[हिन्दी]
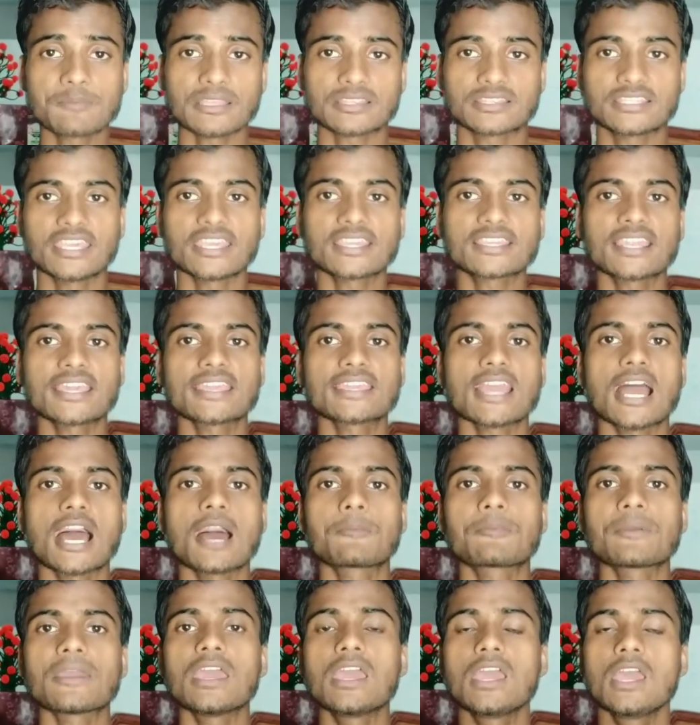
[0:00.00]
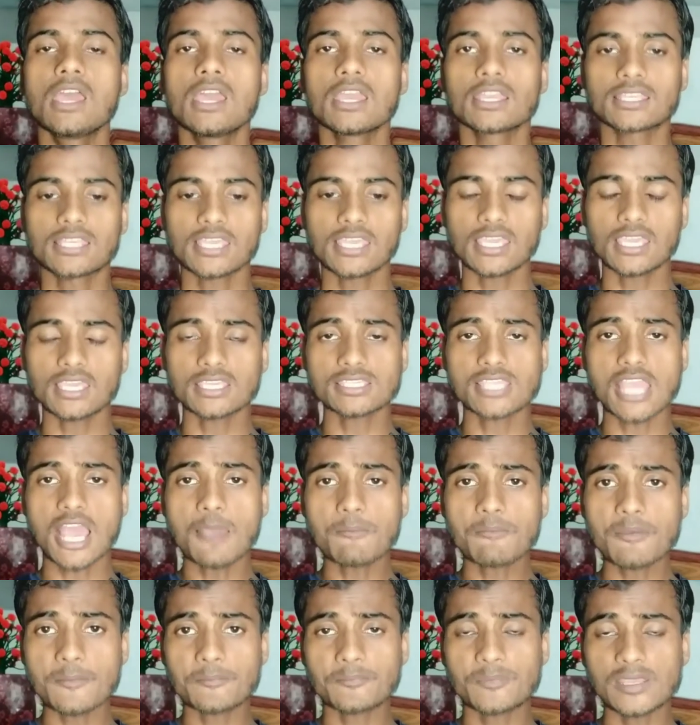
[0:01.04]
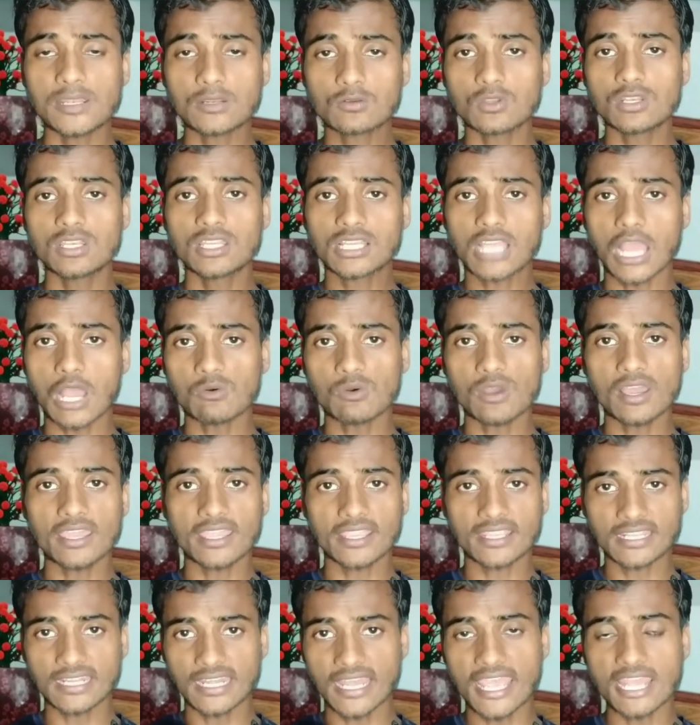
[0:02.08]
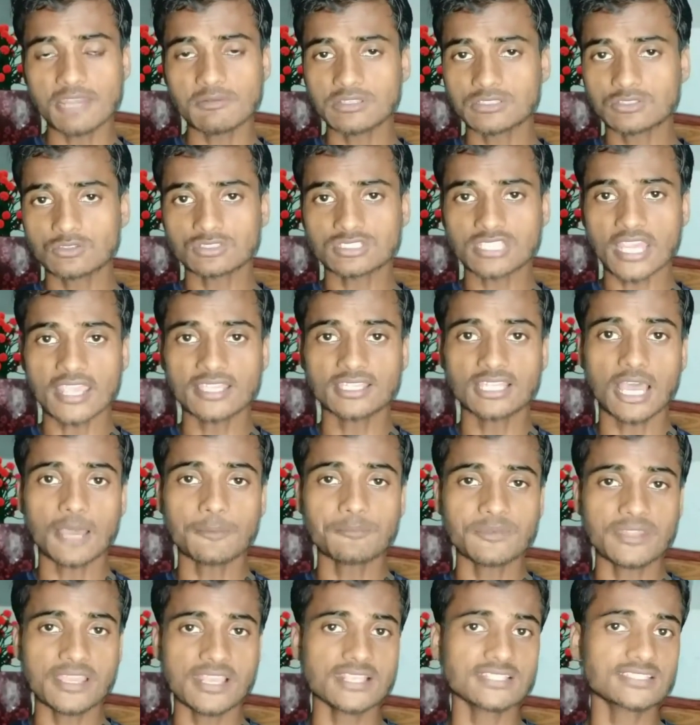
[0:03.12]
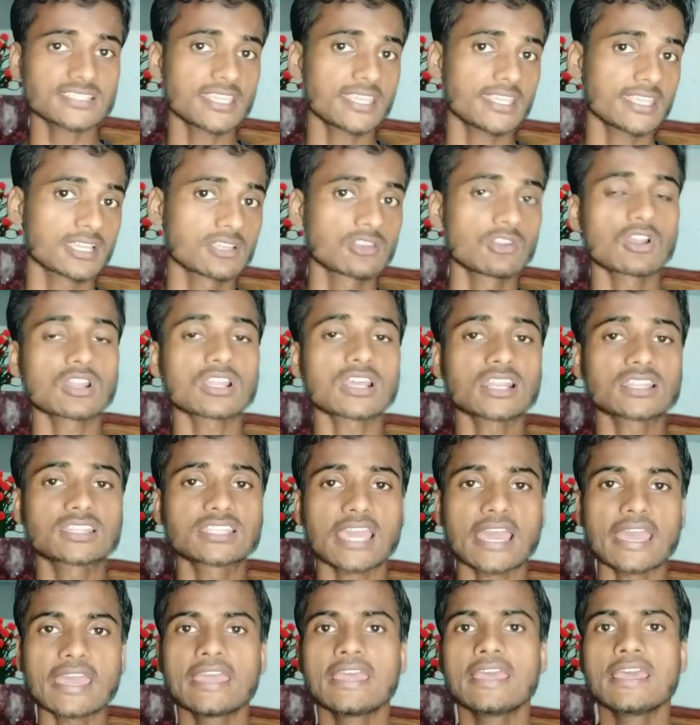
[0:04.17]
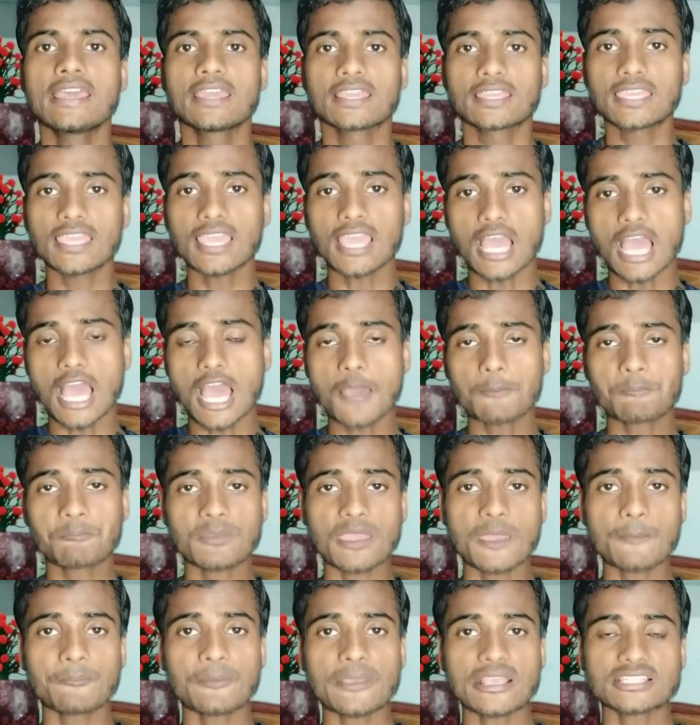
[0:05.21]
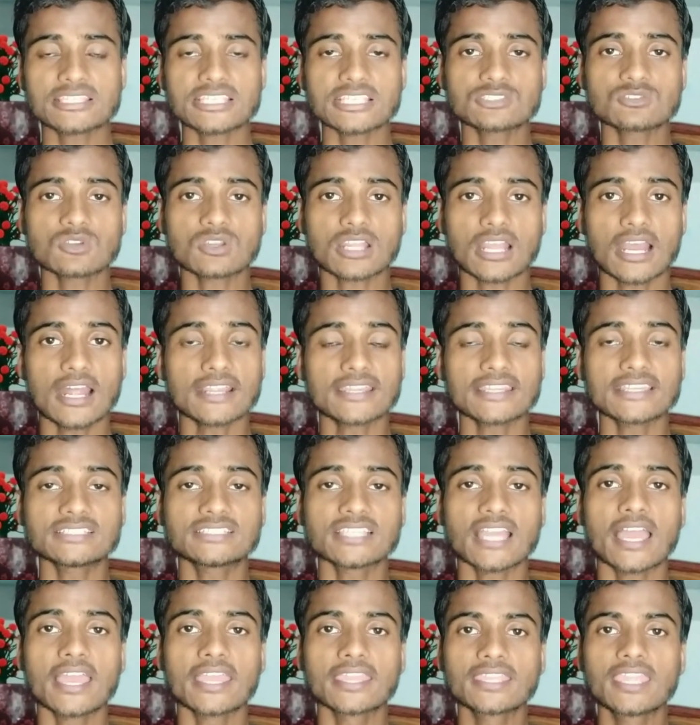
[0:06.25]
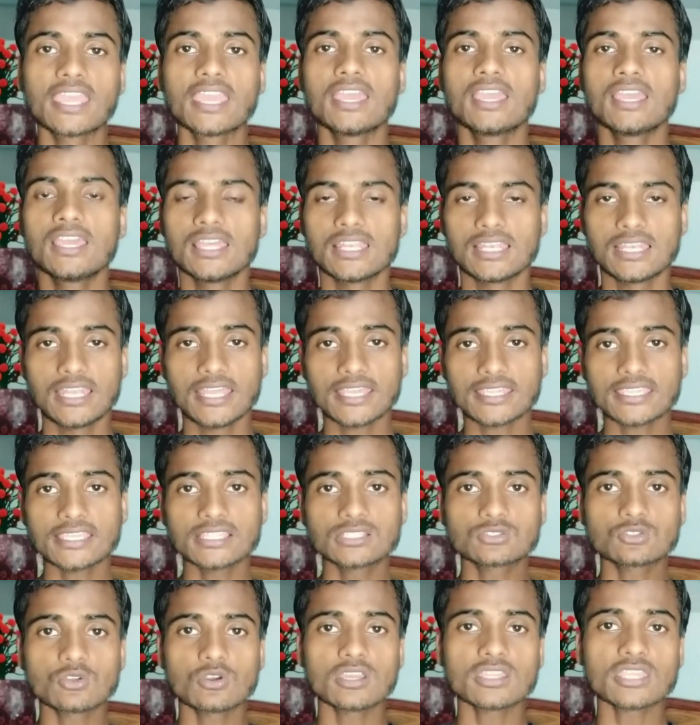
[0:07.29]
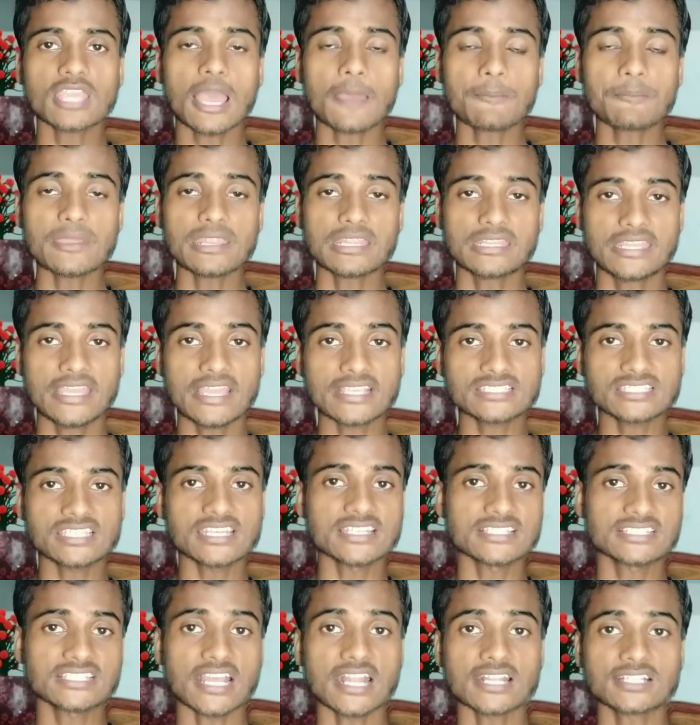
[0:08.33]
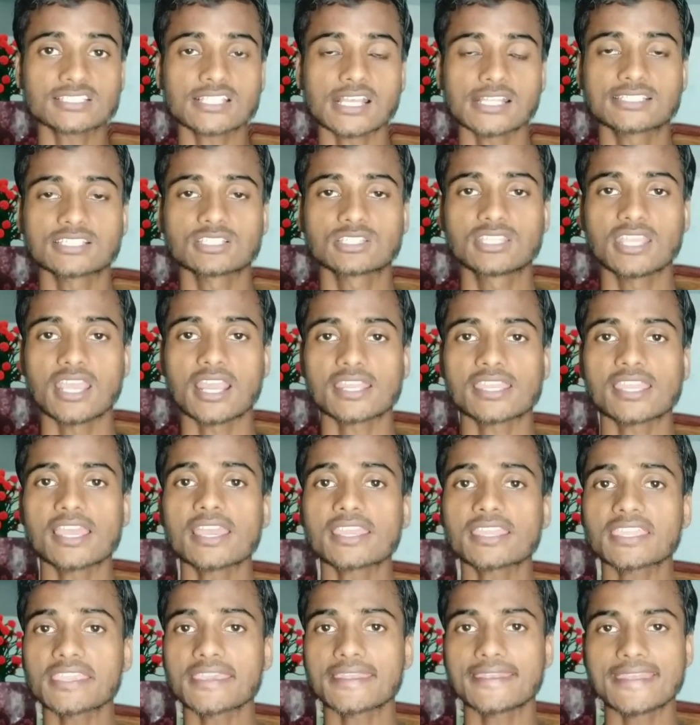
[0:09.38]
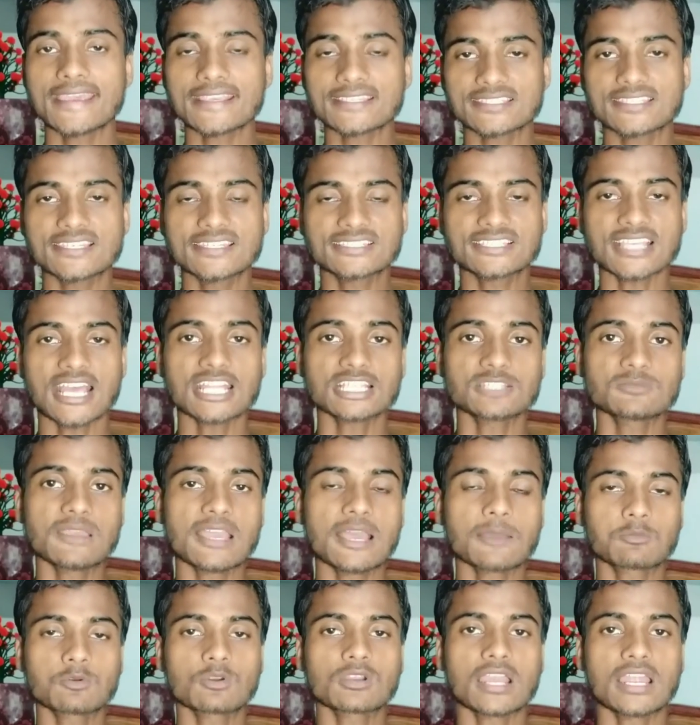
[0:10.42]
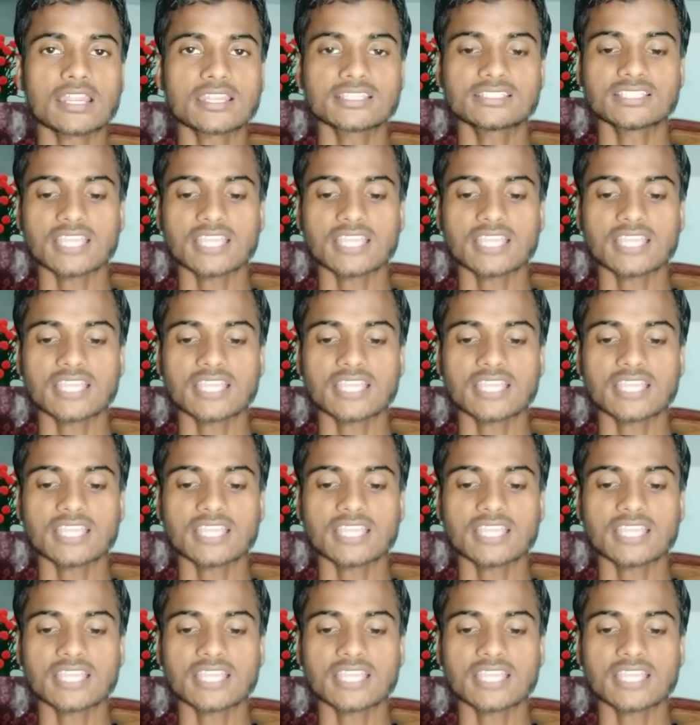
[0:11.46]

पे देख रहे हैं यहाँ पे कि यहाँ पे बिल्कुल लिखा हुआ है एक लाइन में जो शायद आपने इसे इग्नोर कर दिया है कि आपके पैसे जो काटे जाएंगे लेकिन जो है यहाँ पे नेक्स्ट रिचार्ज का जो दिया गया है कि नेक्स्ट रिचार्ज में आपको काटे